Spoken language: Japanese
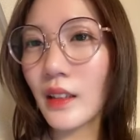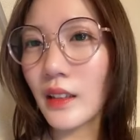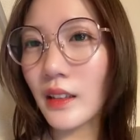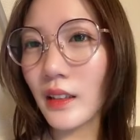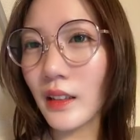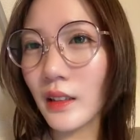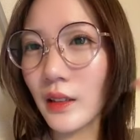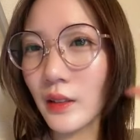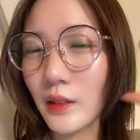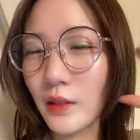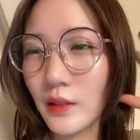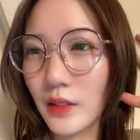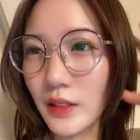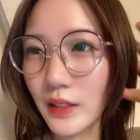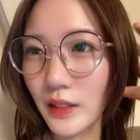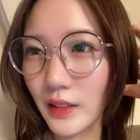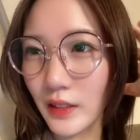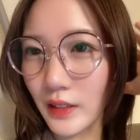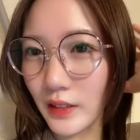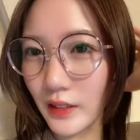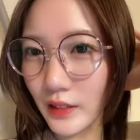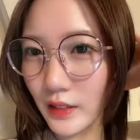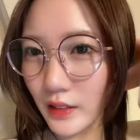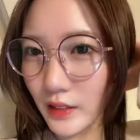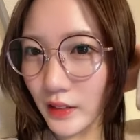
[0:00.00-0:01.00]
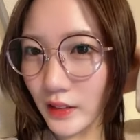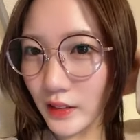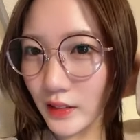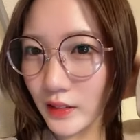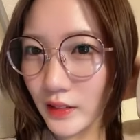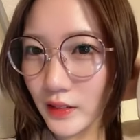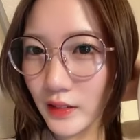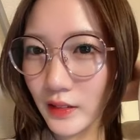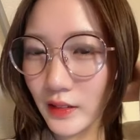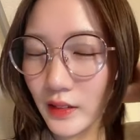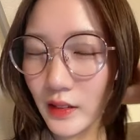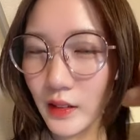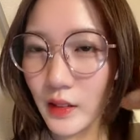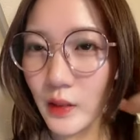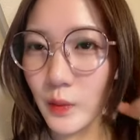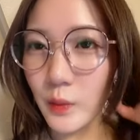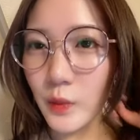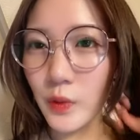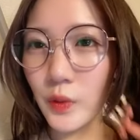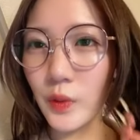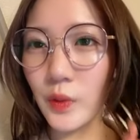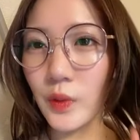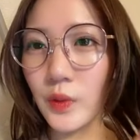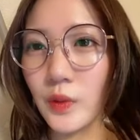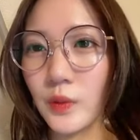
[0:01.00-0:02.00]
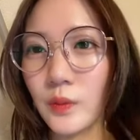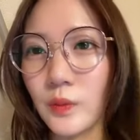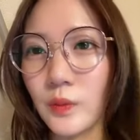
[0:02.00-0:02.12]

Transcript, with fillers: 会える時間が。しかも